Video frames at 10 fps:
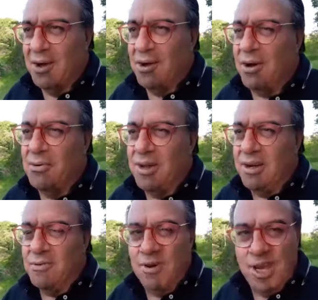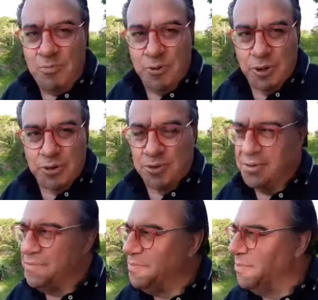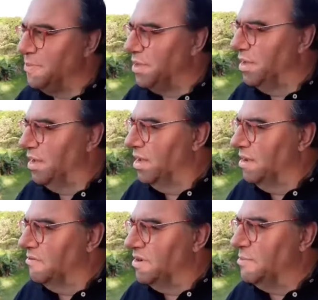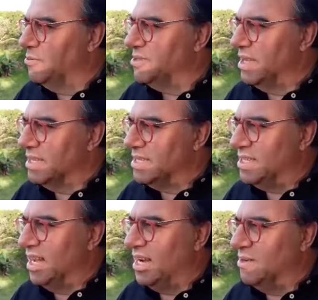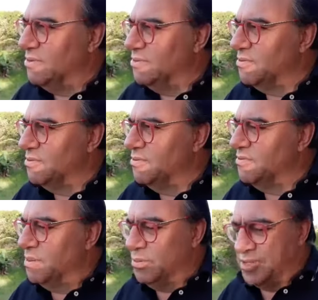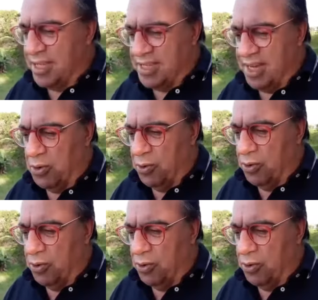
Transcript: Ó, um, um horário para o outro. Vamos lançar, vamos lançar um,